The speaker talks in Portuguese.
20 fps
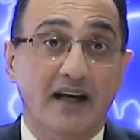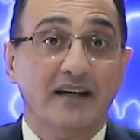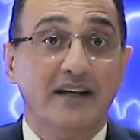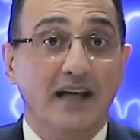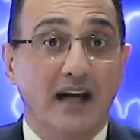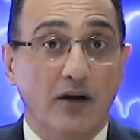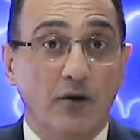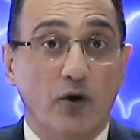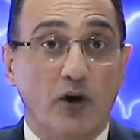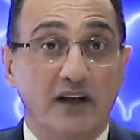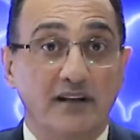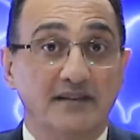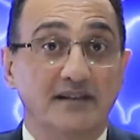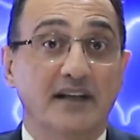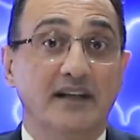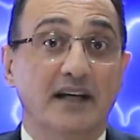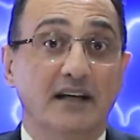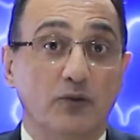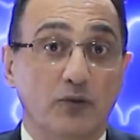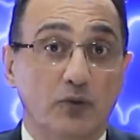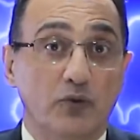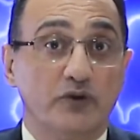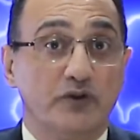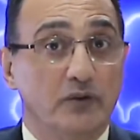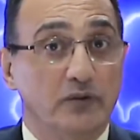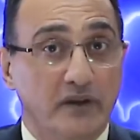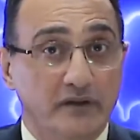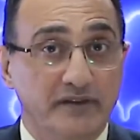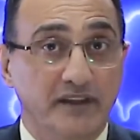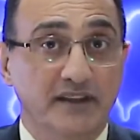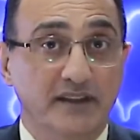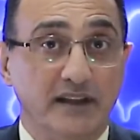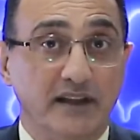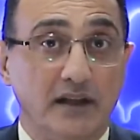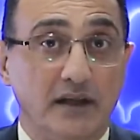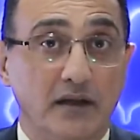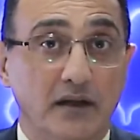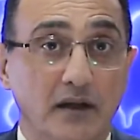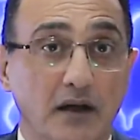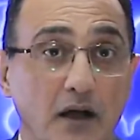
que agora se recusam a vender.